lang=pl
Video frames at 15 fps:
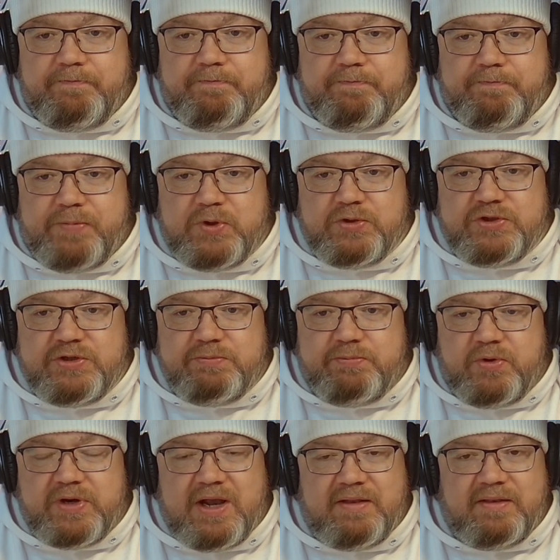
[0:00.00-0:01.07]
porze
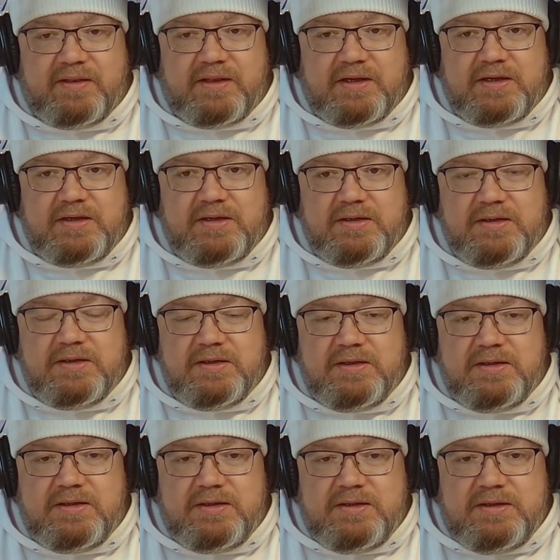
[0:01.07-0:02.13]
porannej,
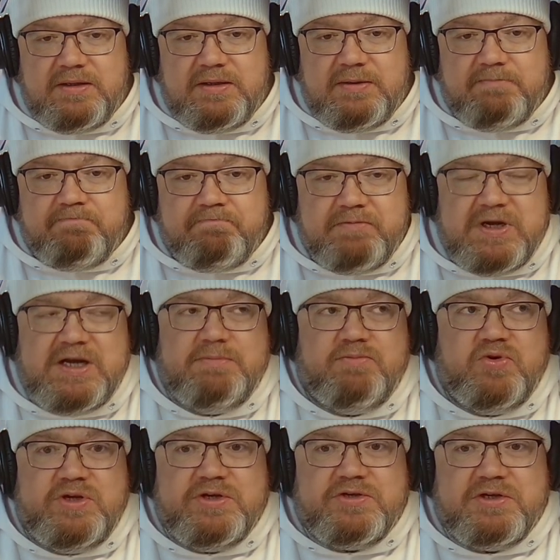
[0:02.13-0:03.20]

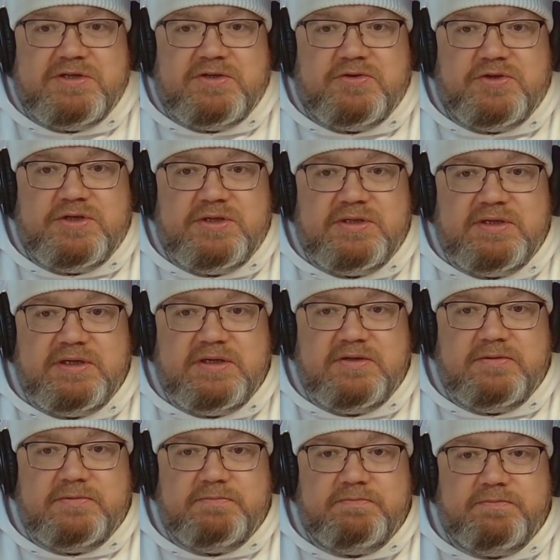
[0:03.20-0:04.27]
albo jeszcze coś
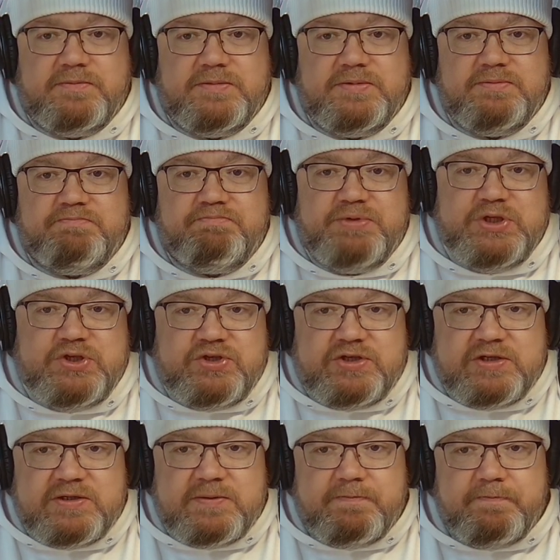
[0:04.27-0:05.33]
innego.
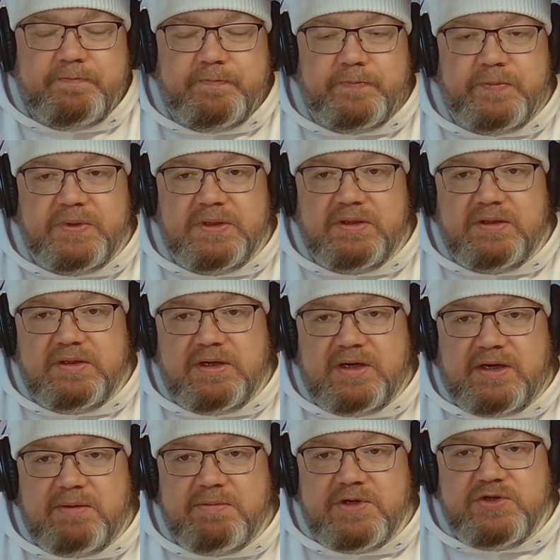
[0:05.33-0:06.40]
Piszcie,
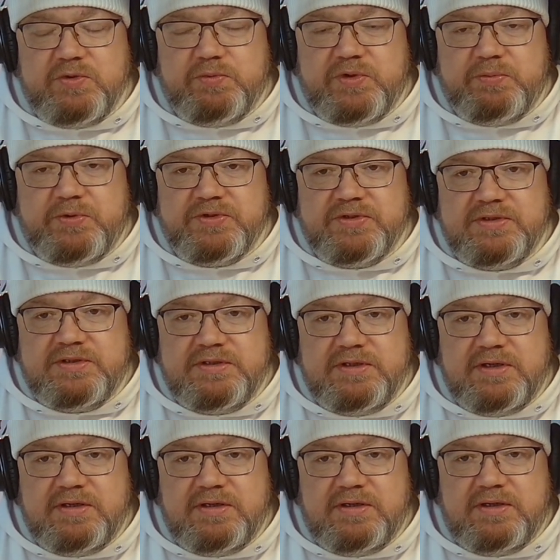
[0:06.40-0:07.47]
jakie macie
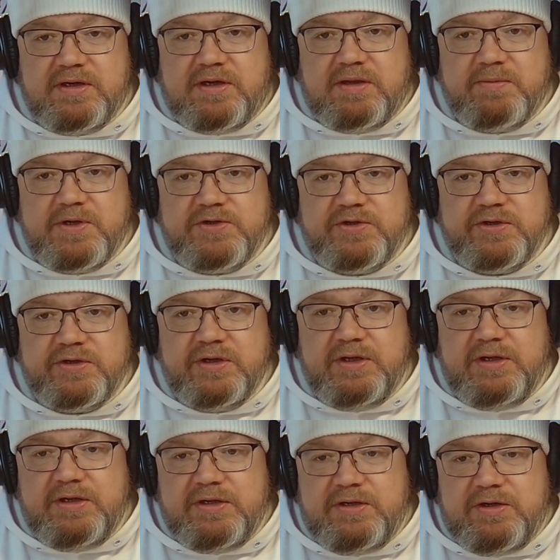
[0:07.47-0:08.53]
propozycje i jakie macie
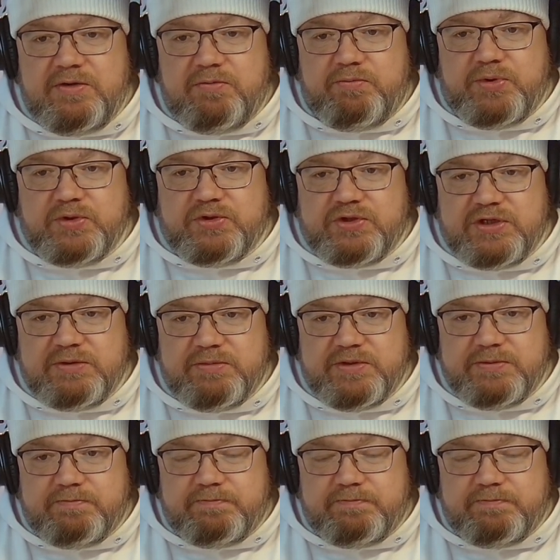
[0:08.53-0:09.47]
potrzeby.